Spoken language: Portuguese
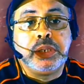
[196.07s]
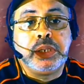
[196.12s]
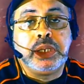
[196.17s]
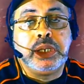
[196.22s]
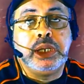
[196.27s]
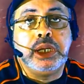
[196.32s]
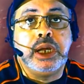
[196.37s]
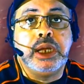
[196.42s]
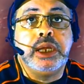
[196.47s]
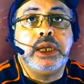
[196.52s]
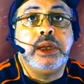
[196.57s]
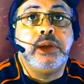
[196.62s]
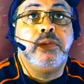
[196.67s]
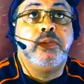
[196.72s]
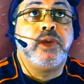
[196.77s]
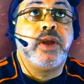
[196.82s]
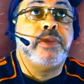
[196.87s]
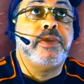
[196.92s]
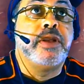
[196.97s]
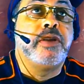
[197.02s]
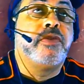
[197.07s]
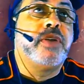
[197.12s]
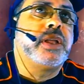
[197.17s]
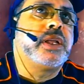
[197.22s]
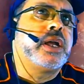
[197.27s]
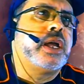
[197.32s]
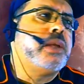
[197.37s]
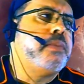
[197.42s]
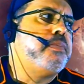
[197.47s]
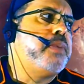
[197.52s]
E aí o Flamengo vai
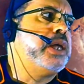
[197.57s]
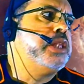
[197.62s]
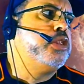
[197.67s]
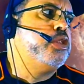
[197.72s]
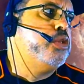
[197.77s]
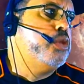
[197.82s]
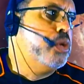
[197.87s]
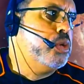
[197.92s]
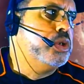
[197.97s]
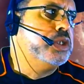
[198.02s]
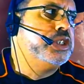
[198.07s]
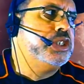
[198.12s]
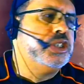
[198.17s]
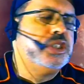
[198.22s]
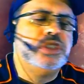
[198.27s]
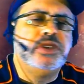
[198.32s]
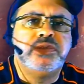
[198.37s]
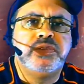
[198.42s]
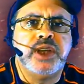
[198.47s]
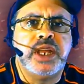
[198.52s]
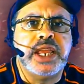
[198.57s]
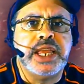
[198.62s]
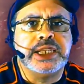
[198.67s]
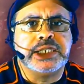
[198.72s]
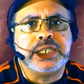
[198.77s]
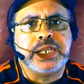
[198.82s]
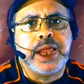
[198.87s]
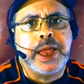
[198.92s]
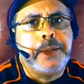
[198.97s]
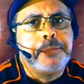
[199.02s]
cair para 12 de diferença,
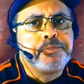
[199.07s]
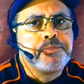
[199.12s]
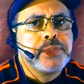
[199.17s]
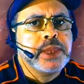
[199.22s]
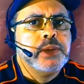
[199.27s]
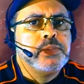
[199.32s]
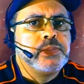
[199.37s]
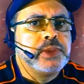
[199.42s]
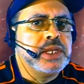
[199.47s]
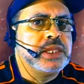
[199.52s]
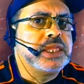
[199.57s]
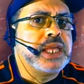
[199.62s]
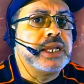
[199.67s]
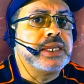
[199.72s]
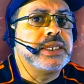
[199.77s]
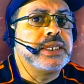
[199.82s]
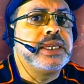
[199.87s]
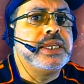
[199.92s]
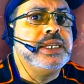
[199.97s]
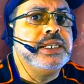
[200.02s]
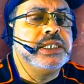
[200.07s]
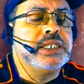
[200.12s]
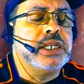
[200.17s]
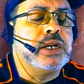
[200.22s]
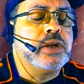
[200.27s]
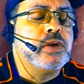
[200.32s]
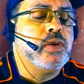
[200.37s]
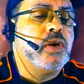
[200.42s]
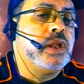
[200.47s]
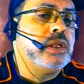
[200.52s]
né? né? Que está 15 tá
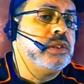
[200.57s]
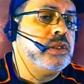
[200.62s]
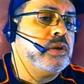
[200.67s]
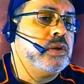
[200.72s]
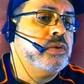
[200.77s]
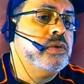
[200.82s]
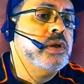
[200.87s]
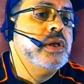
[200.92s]
agora, então, então